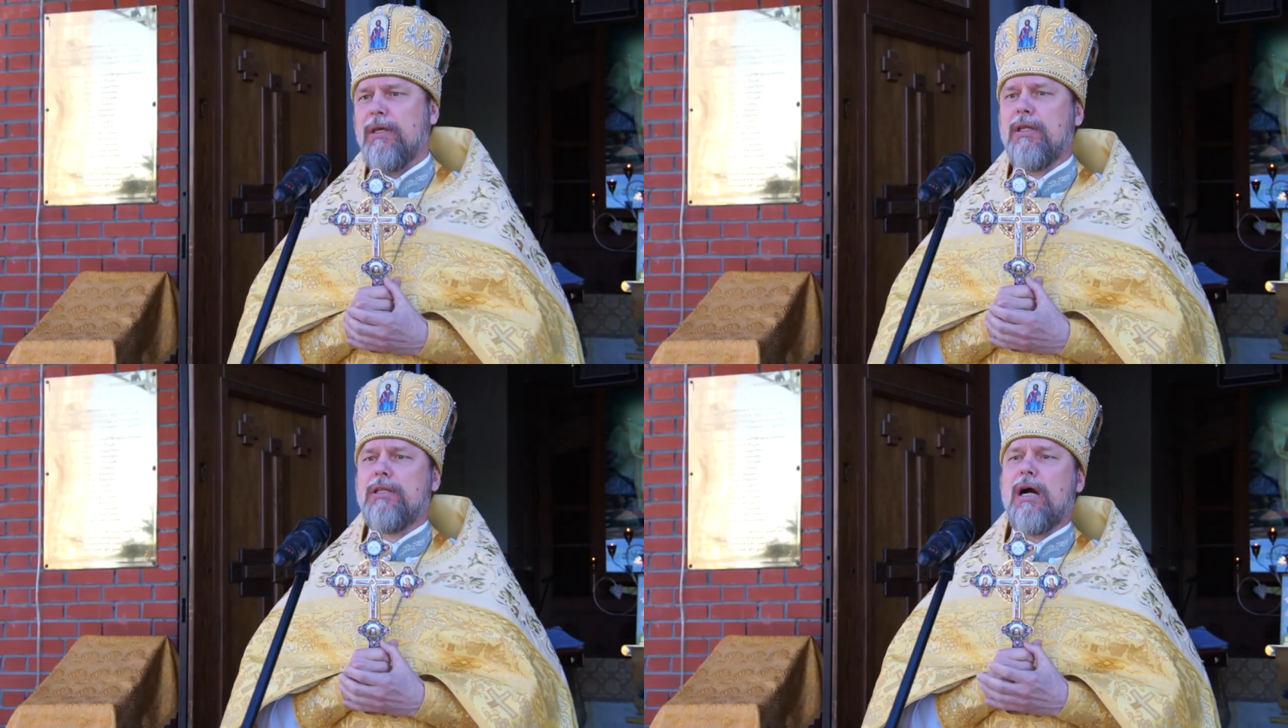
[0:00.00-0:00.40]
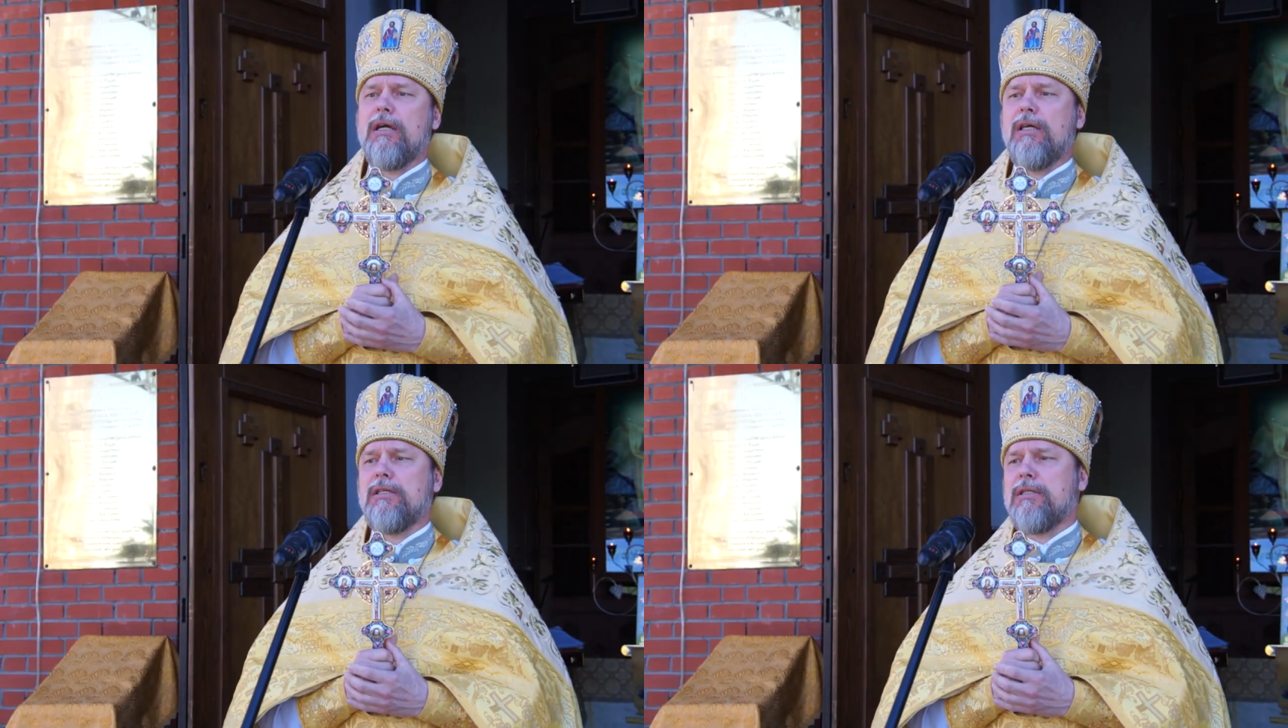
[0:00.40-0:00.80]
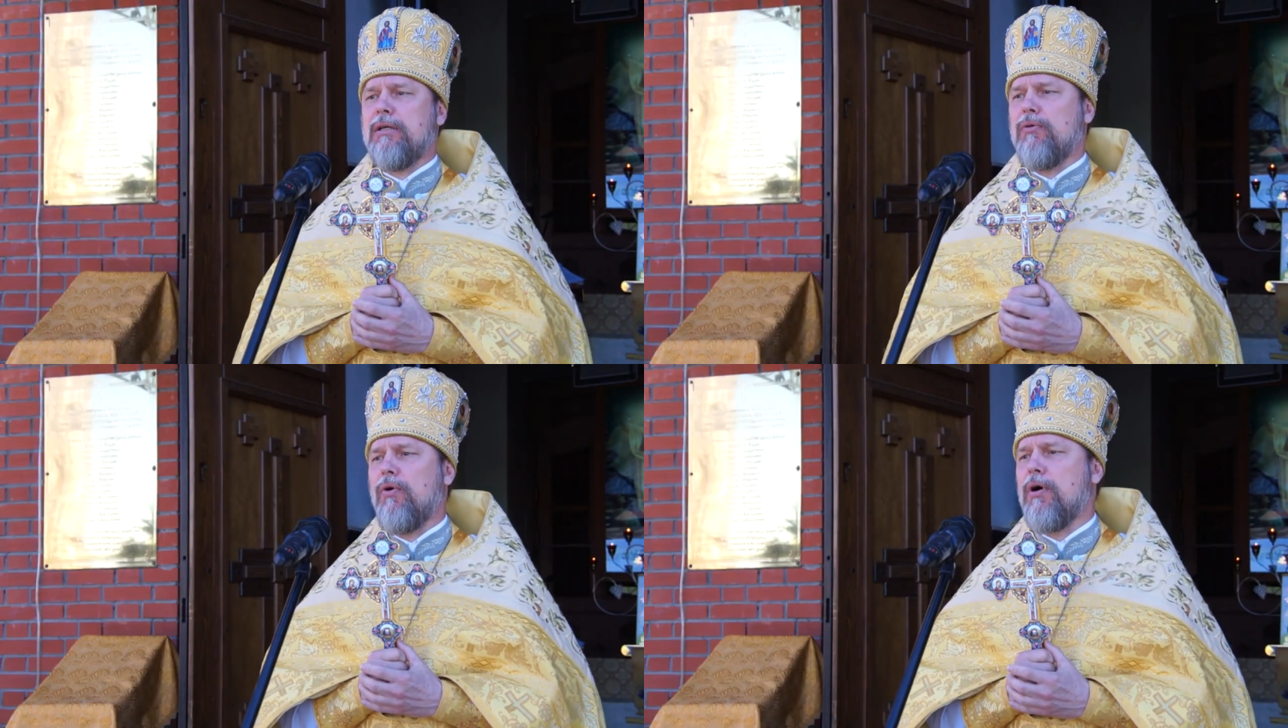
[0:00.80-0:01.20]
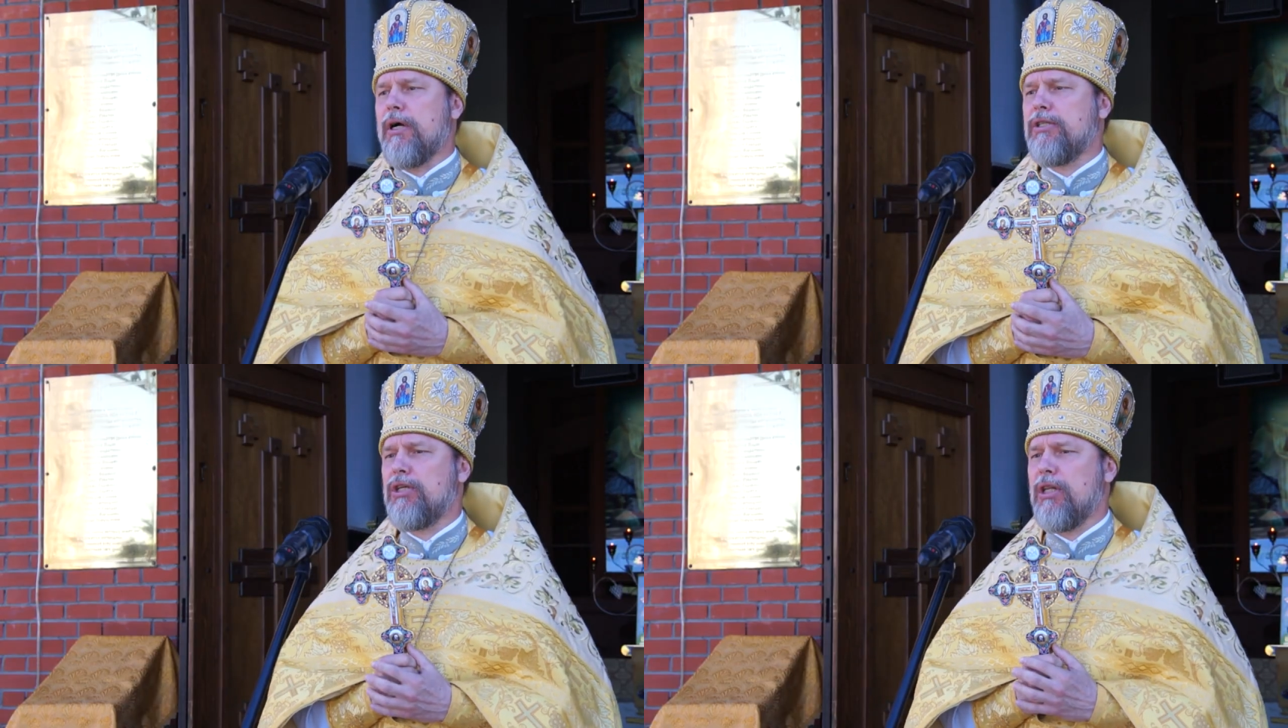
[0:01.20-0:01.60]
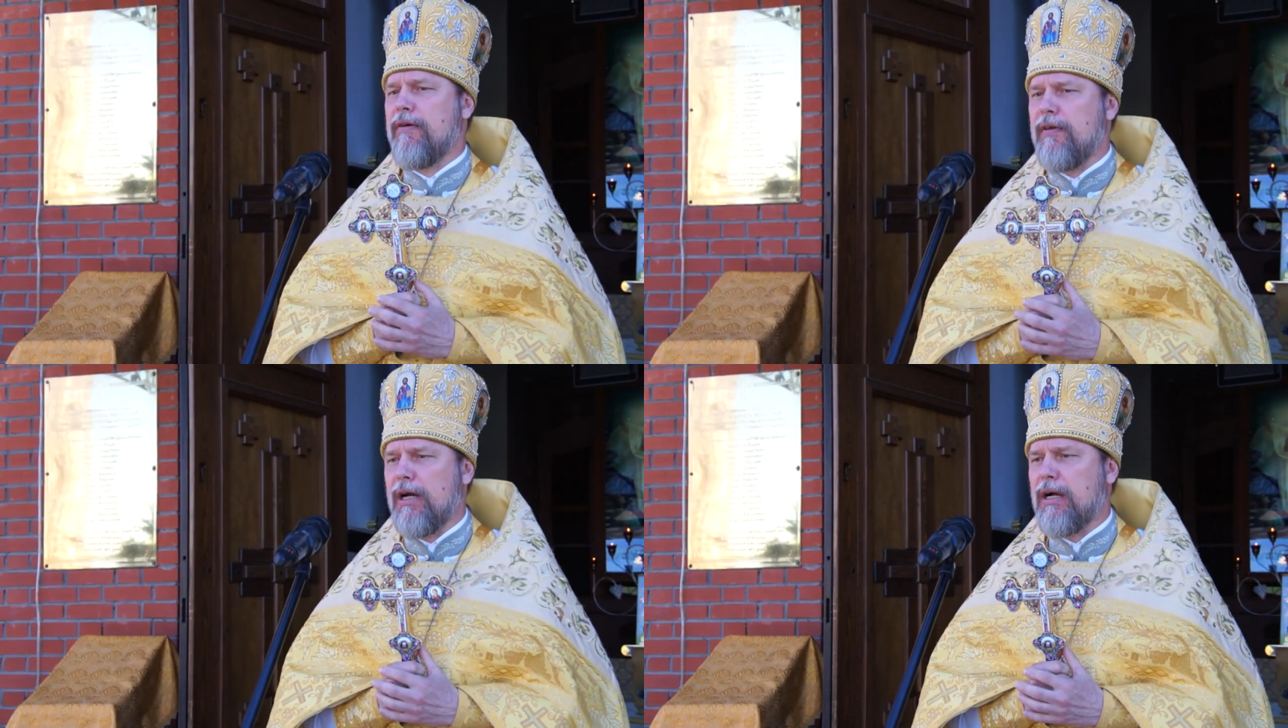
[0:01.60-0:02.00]
Итак, если око
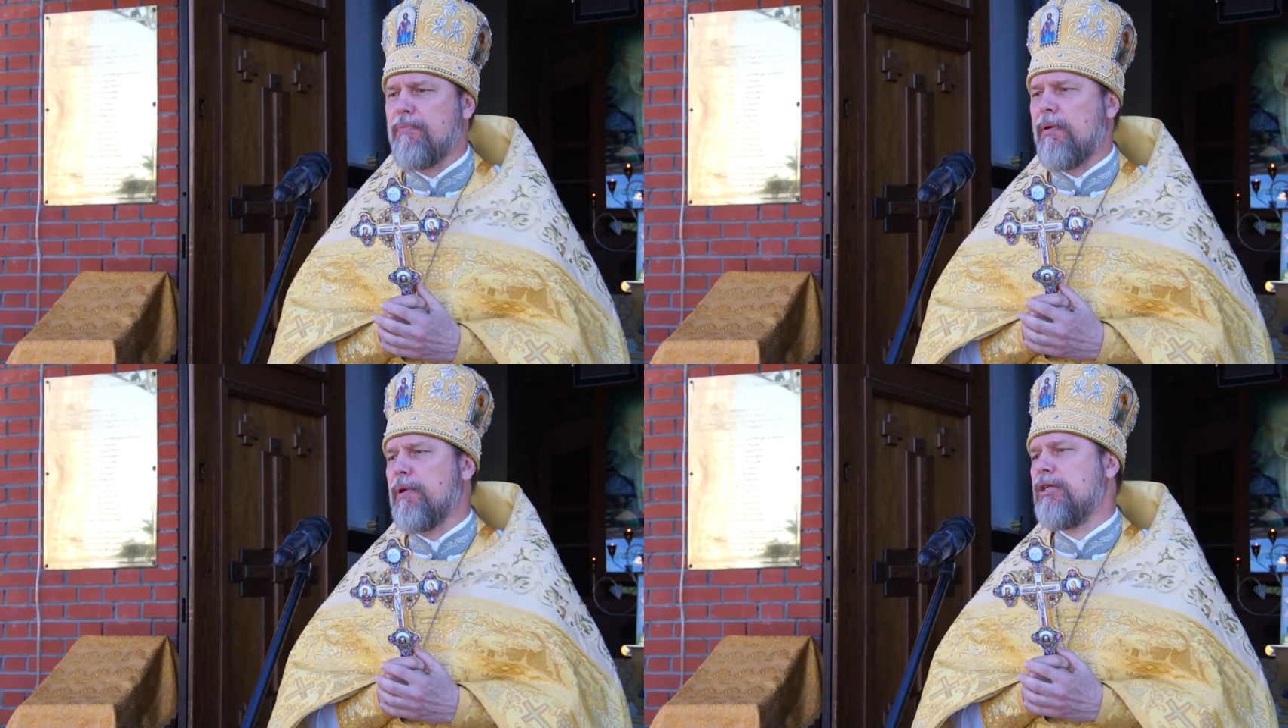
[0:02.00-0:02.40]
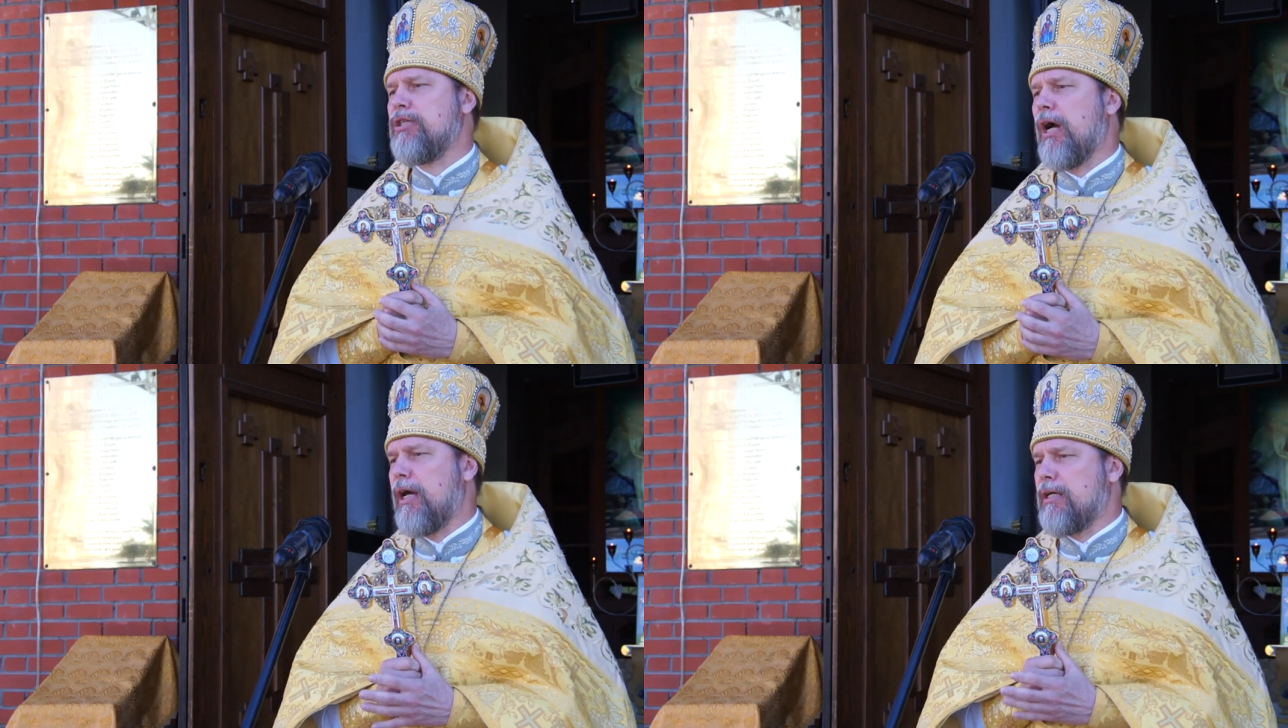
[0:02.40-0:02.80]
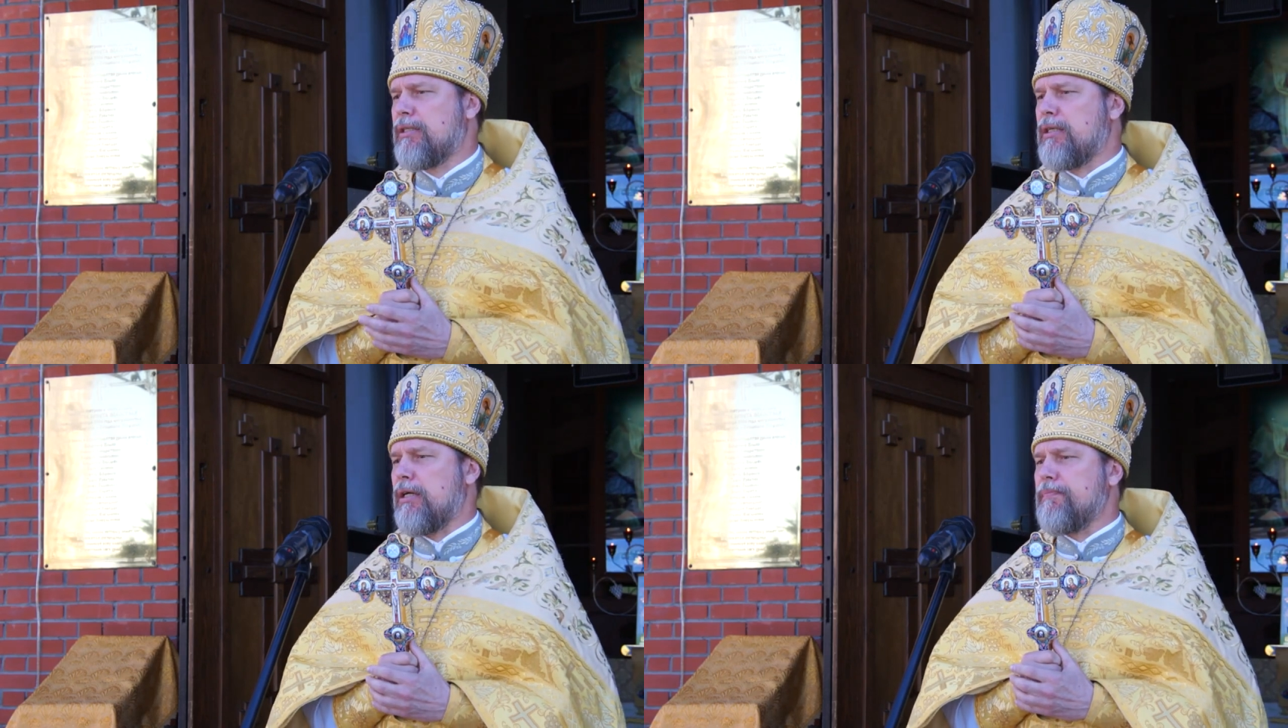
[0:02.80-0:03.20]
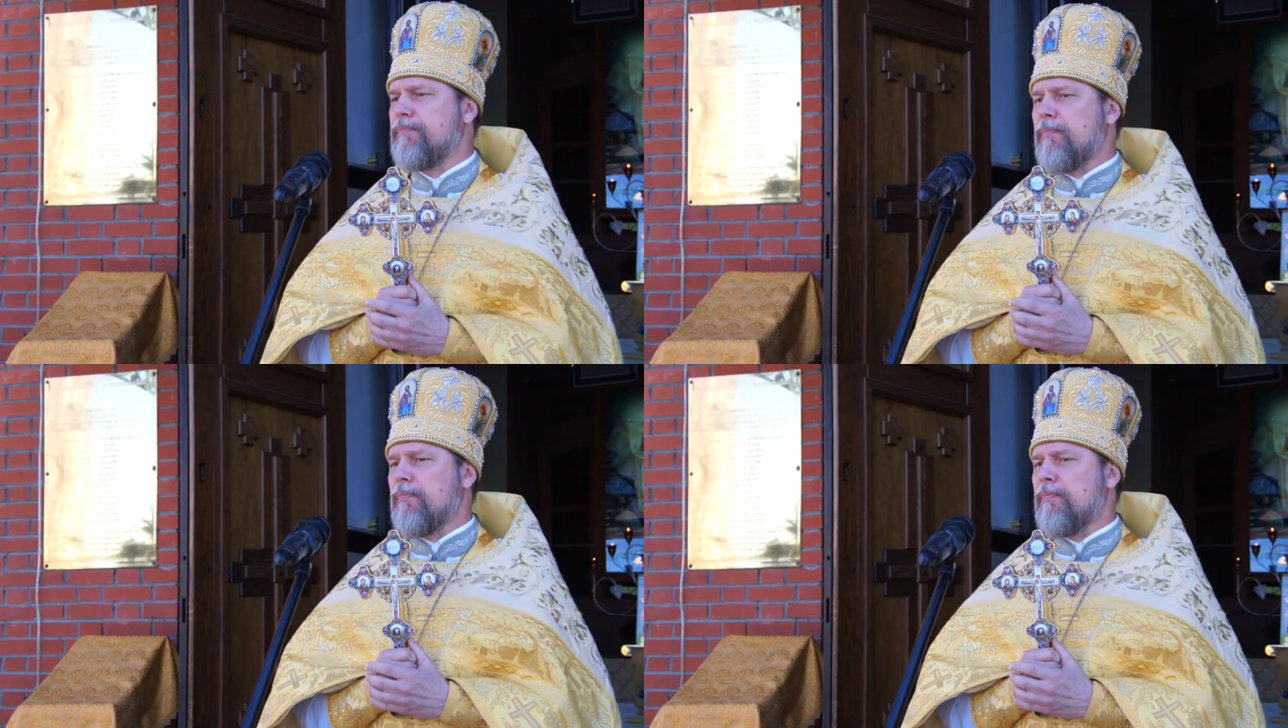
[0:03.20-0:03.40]
человека помрачается,